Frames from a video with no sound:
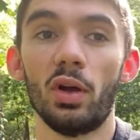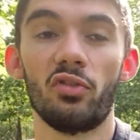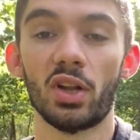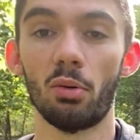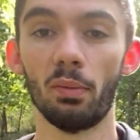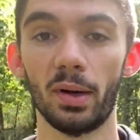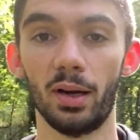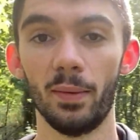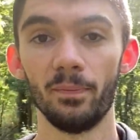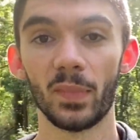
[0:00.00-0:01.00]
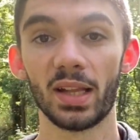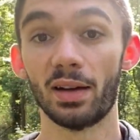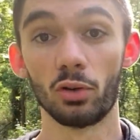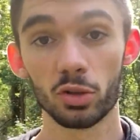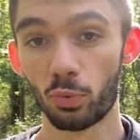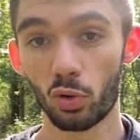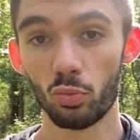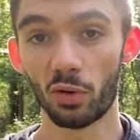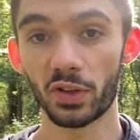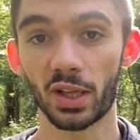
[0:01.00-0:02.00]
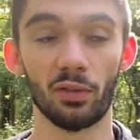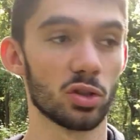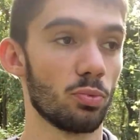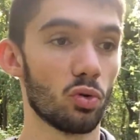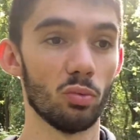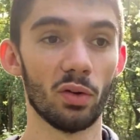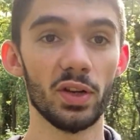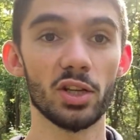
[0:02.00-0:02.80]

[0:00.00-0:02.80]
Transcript: Et finalement, bah, tu avances beaucoup moins vite, tu avances beaucoup moins vite,